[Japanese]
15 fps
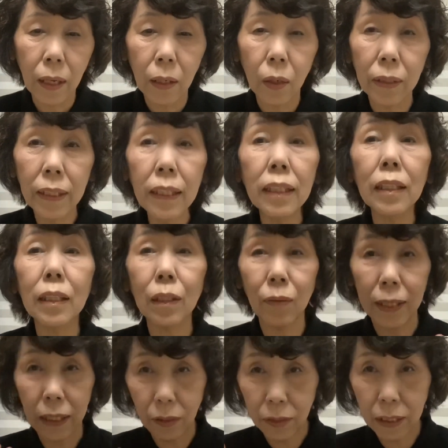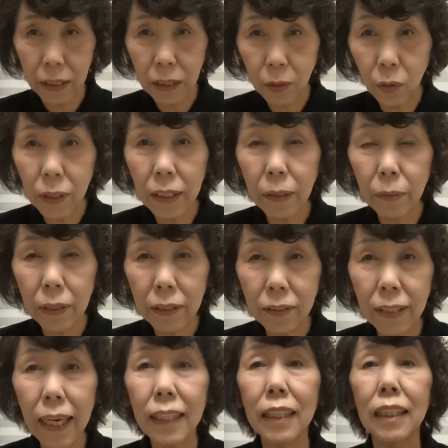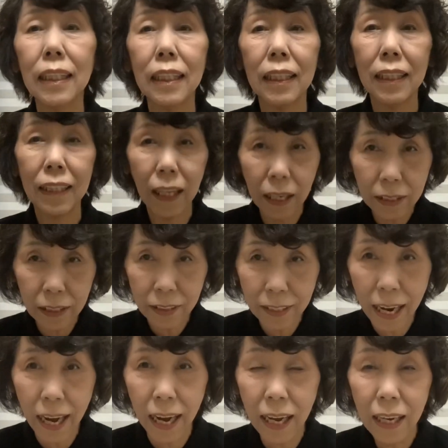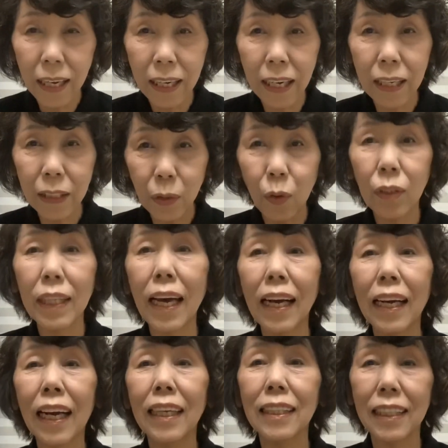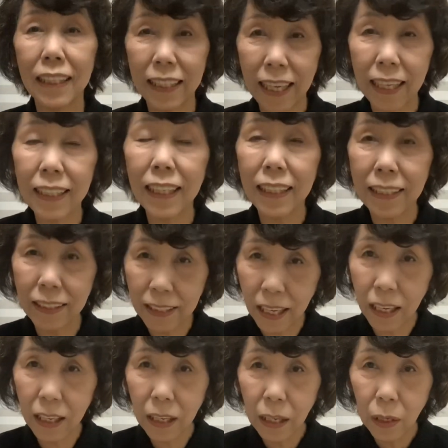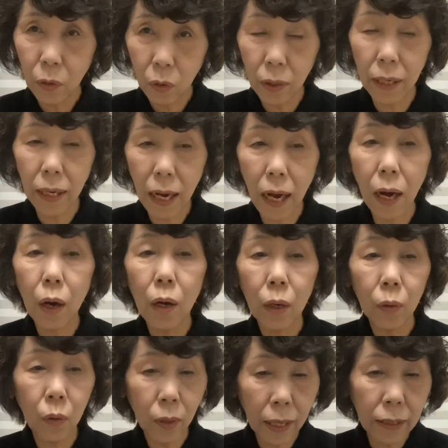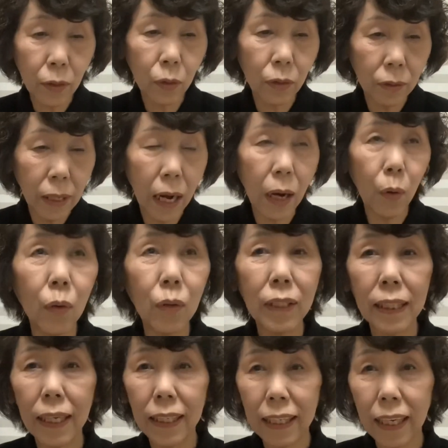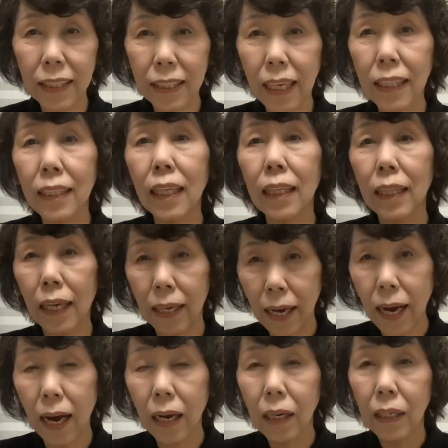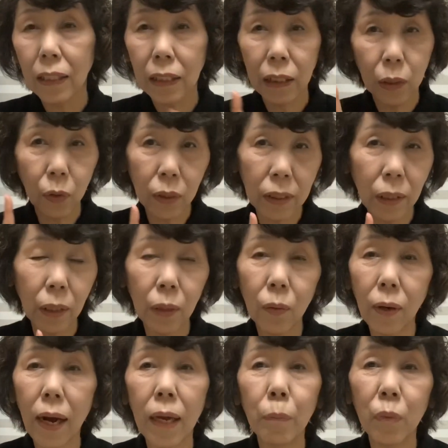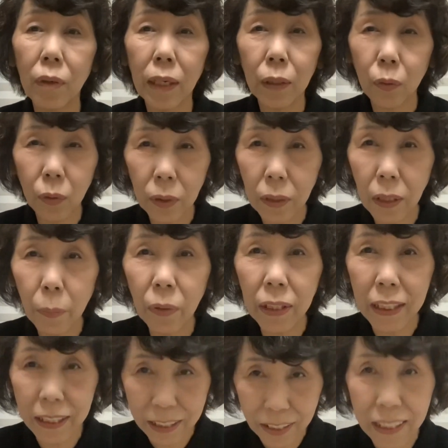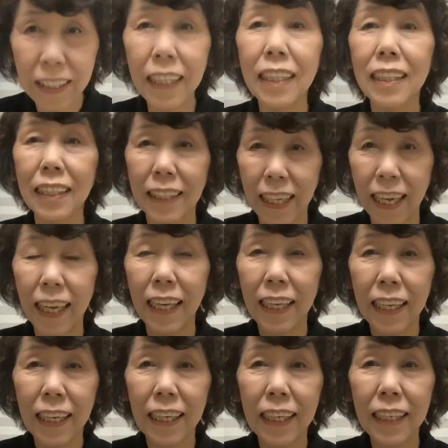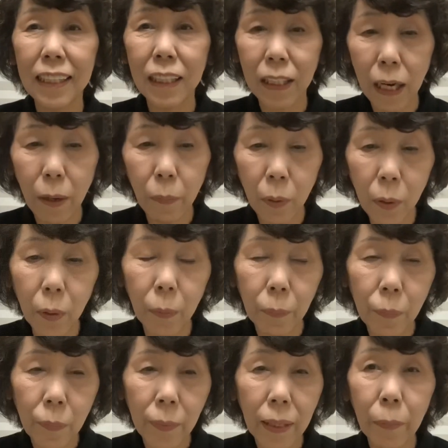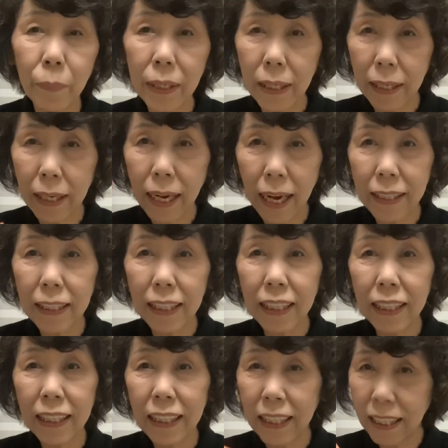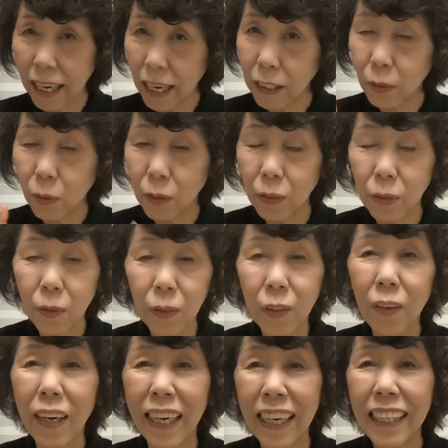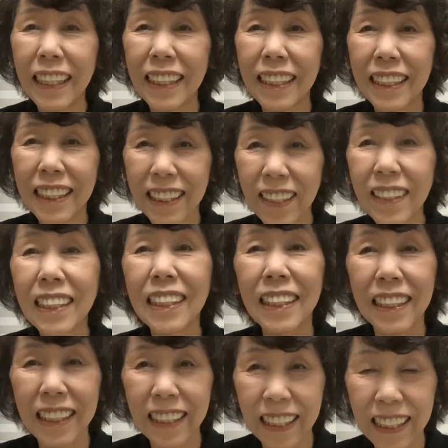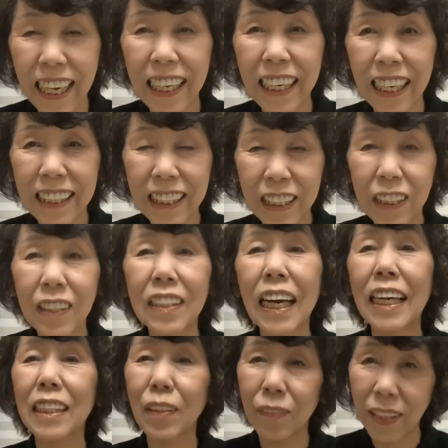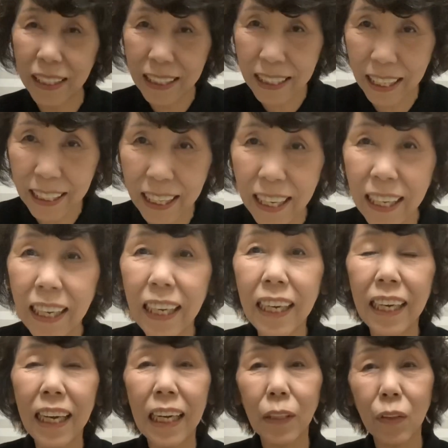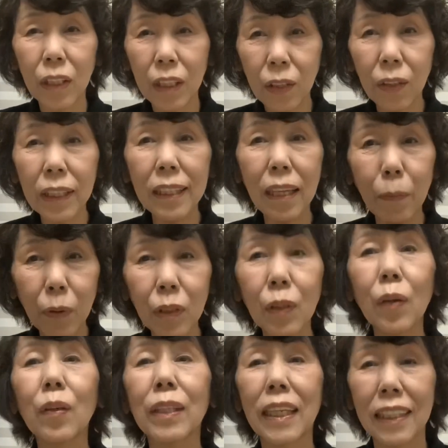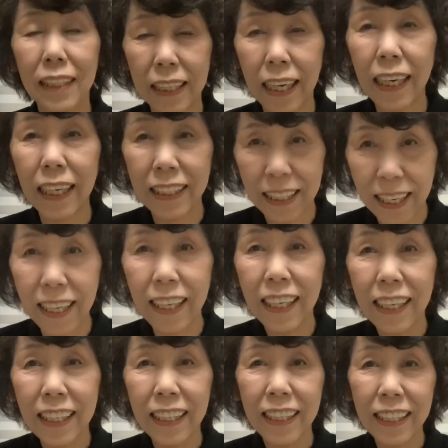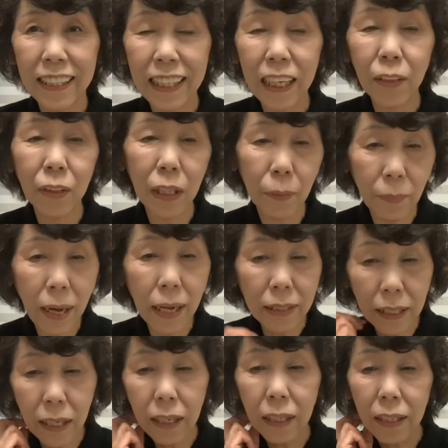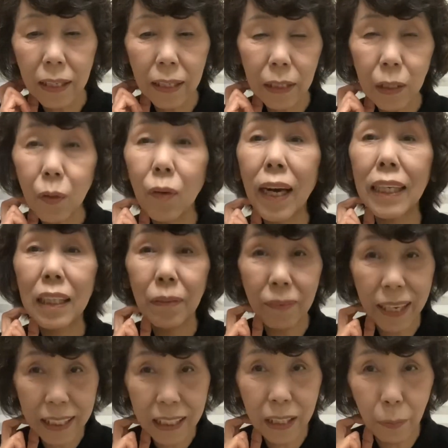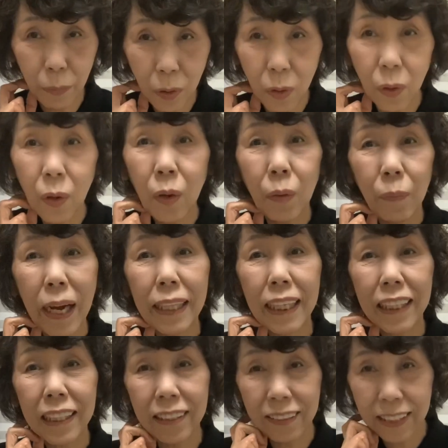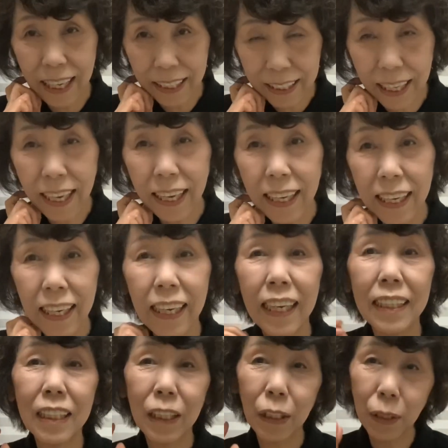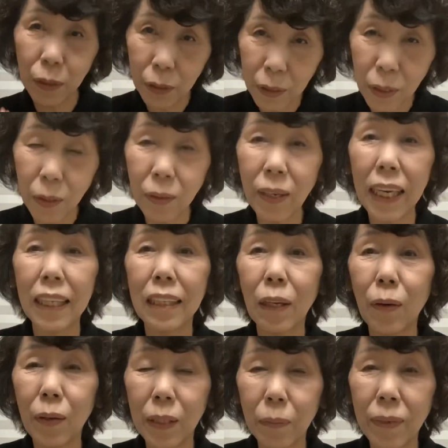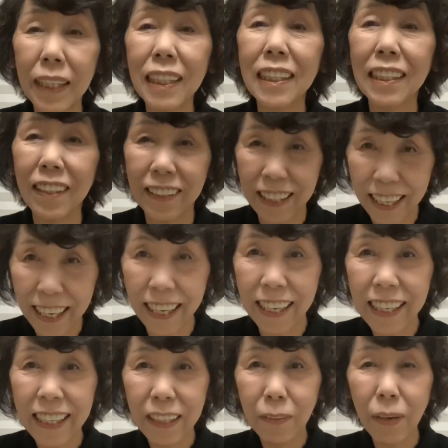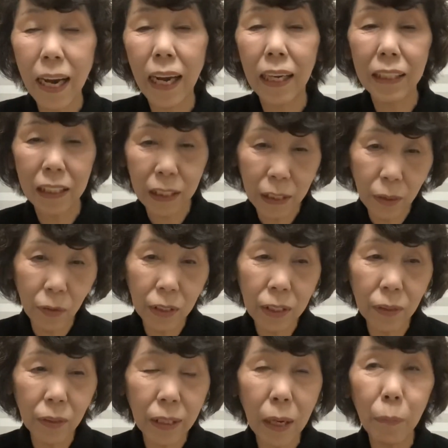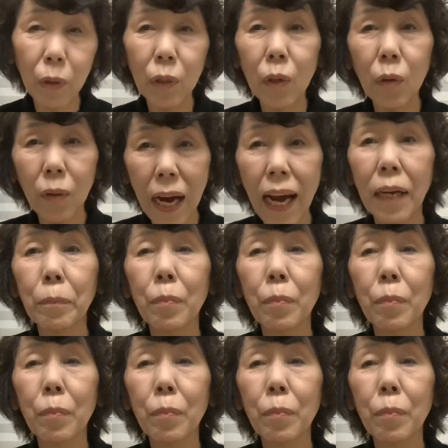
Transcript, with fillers: 人数、私一人暮らしですらあそんな感じなんですね。これがご家族が勢いらっしゃってたら、一人での買い物はとってもきついですね。えー、しかも、3日に1回ということはすごくなんかきつく感じましたね。あの1人でもそうですからね。えなのでまあね、えそうは言いましても、まあ、できるだけ、え自粛と言われておりますので、まあ、必要以上なものは、